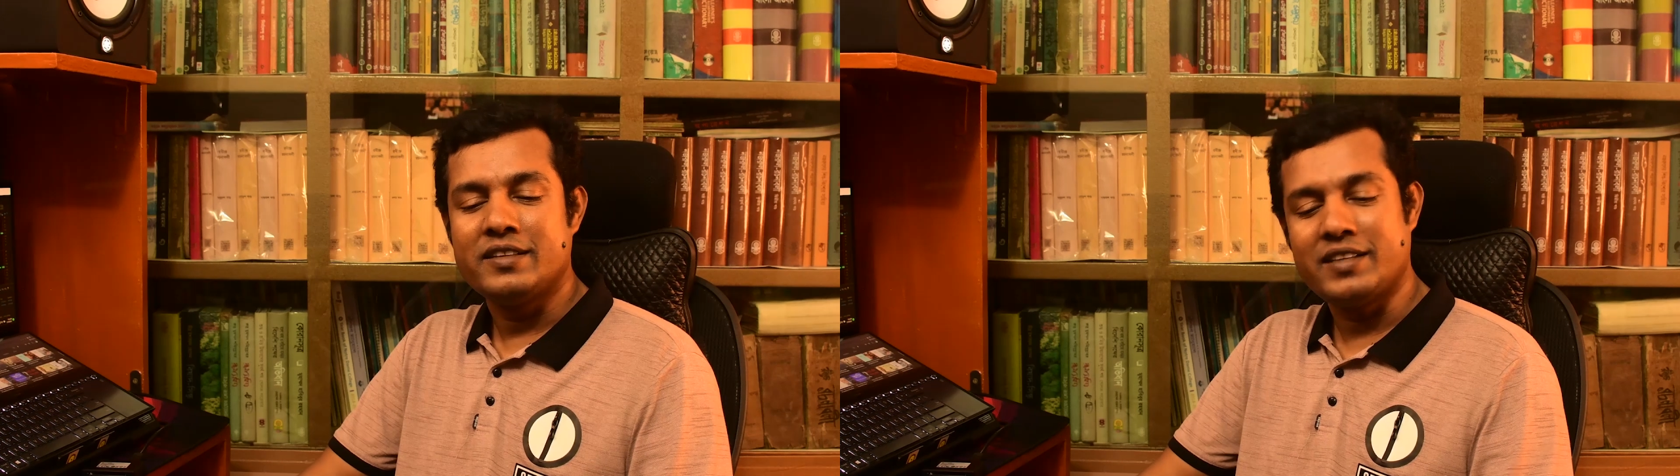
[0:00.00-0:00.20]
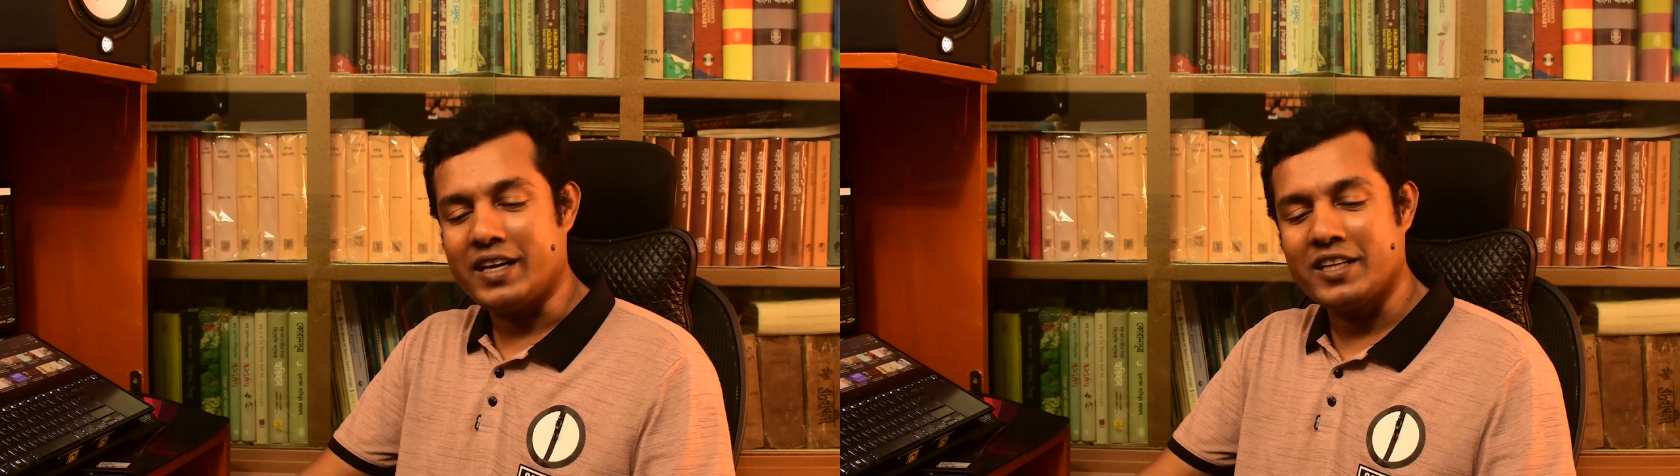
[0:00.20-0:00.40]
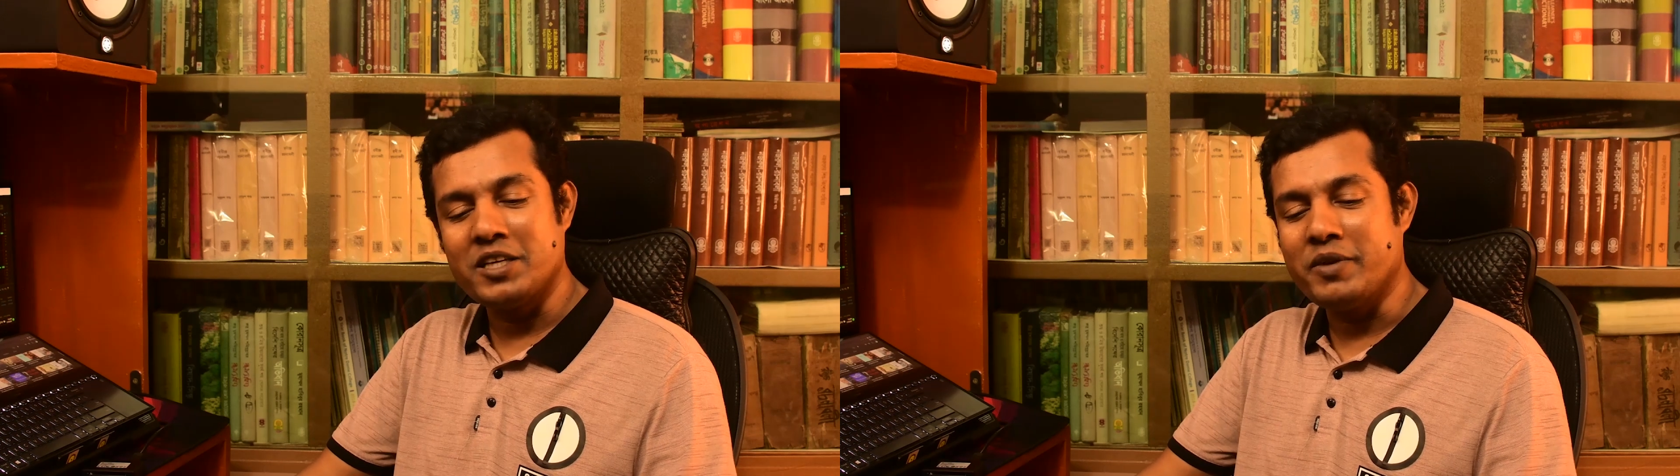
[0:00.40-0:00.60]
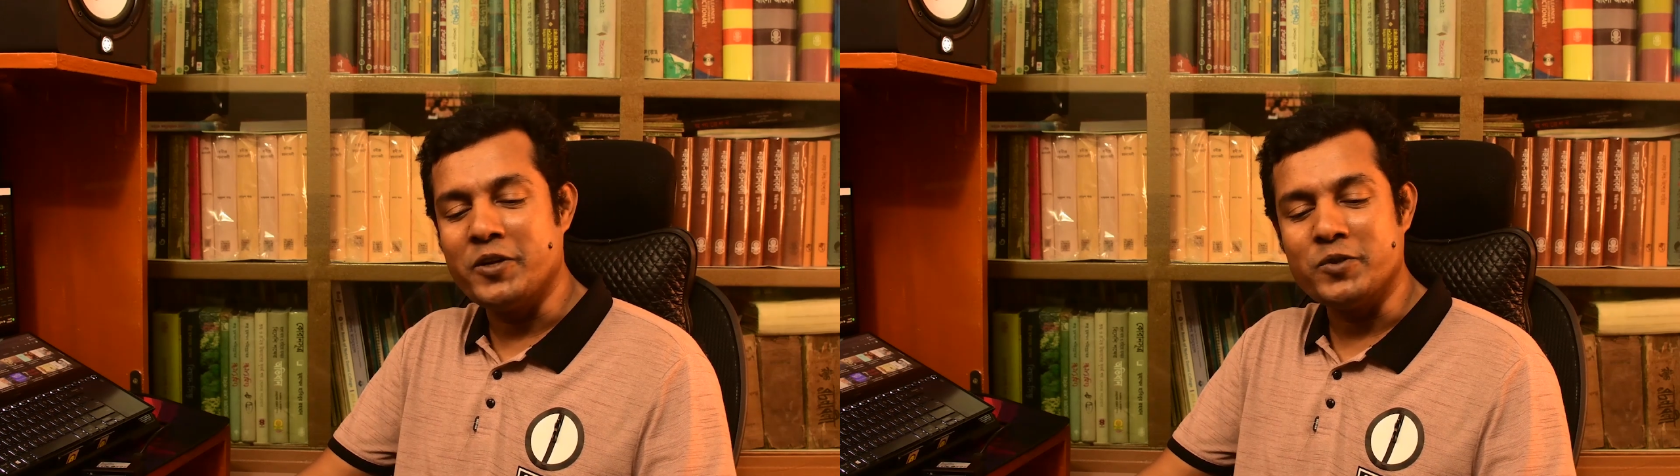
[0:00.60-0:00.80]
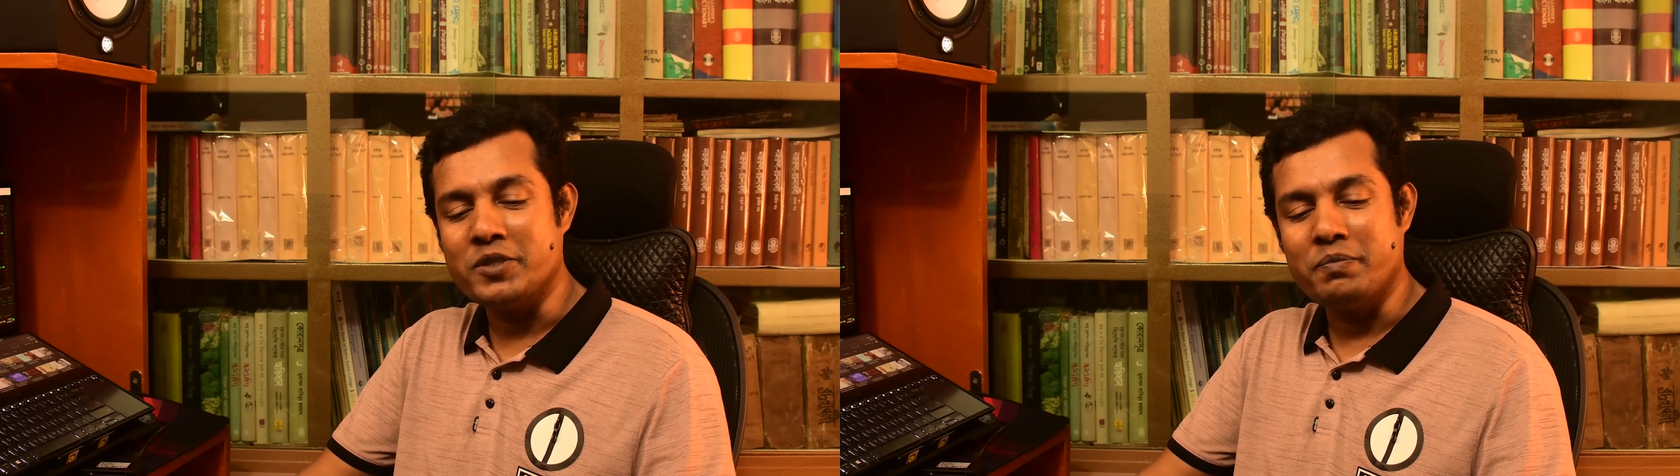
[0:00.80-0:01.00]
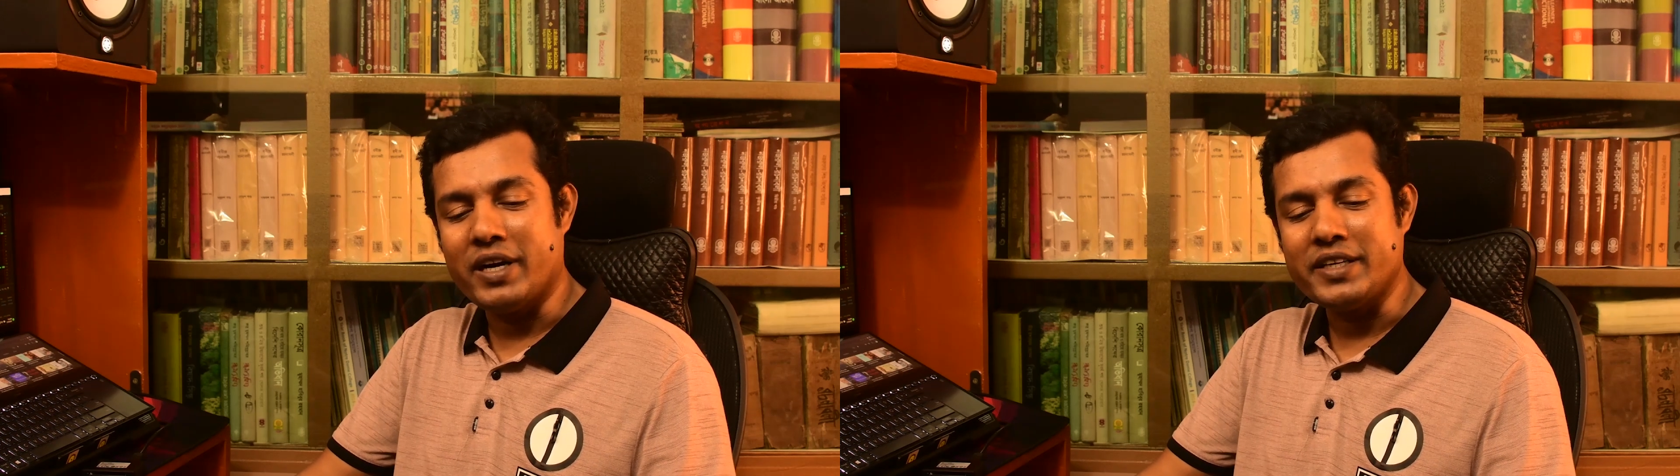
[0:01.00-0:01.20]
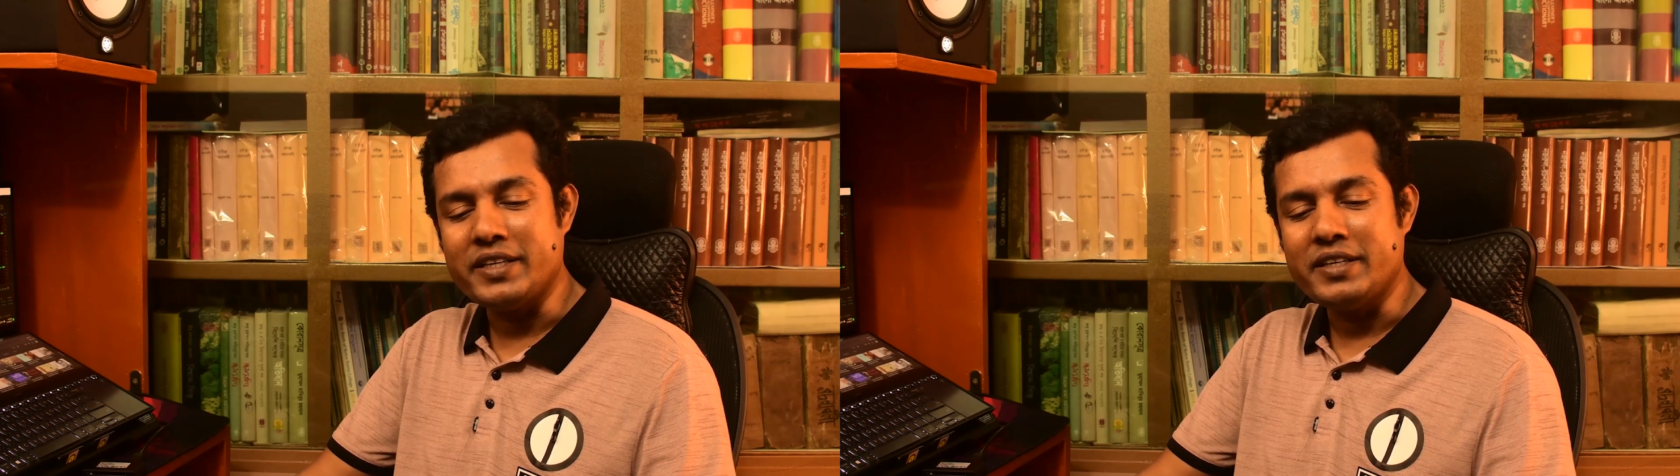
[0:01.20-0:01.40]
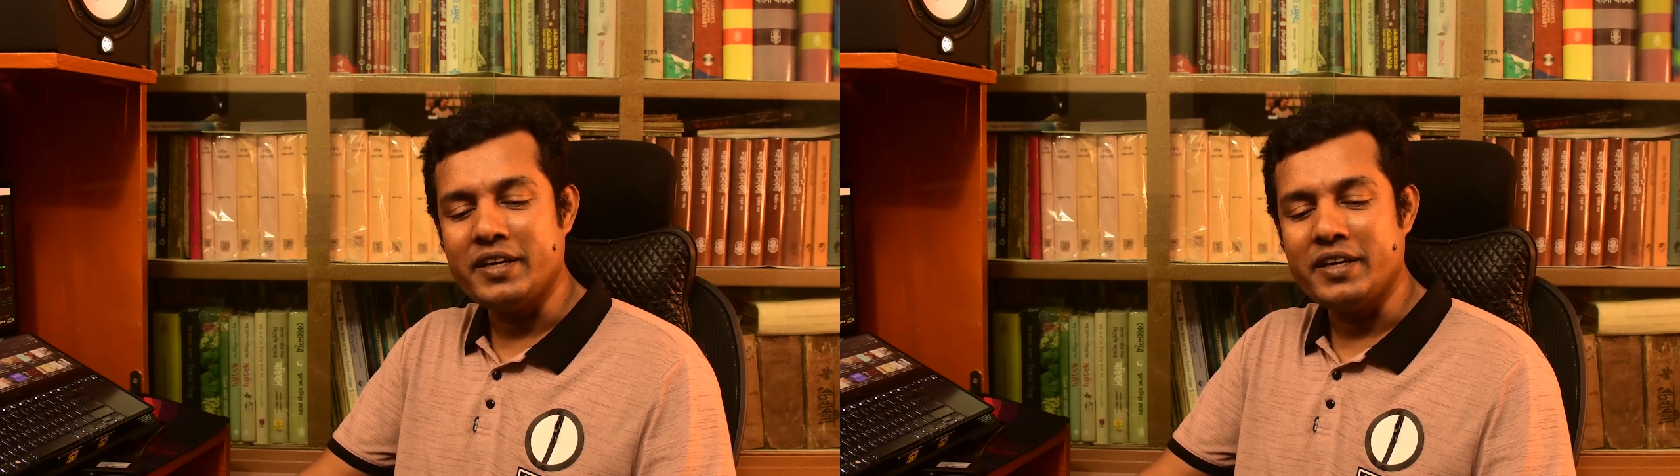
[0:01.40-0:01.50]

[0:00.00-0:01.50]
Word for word: তারা দেবে নদী পাড়ি